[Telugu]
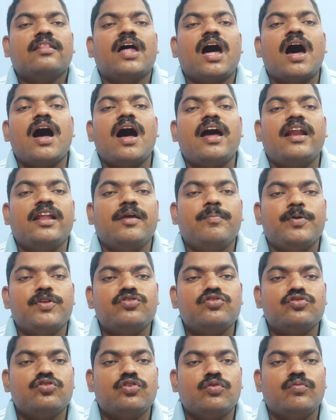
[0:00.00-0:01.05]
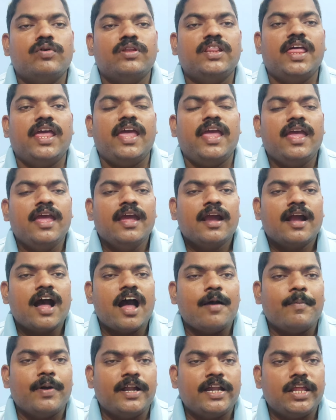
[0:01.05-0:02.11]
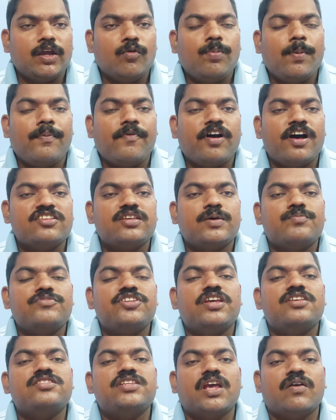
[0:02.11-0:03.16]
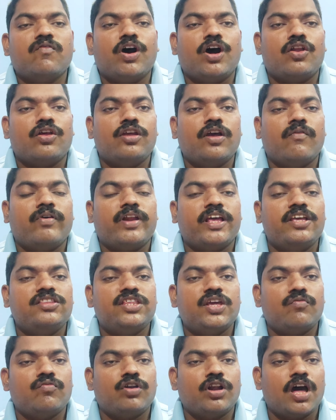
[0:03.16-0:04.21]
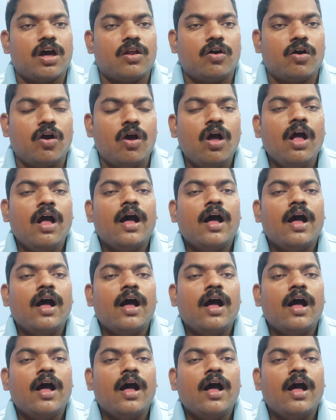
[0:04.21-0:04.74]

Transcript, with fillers: దాహాన్ని పెంచుతూ ఉంది కాబట్టి ఉపవాసం చేసేవారు ఎవరైతే ఉండారో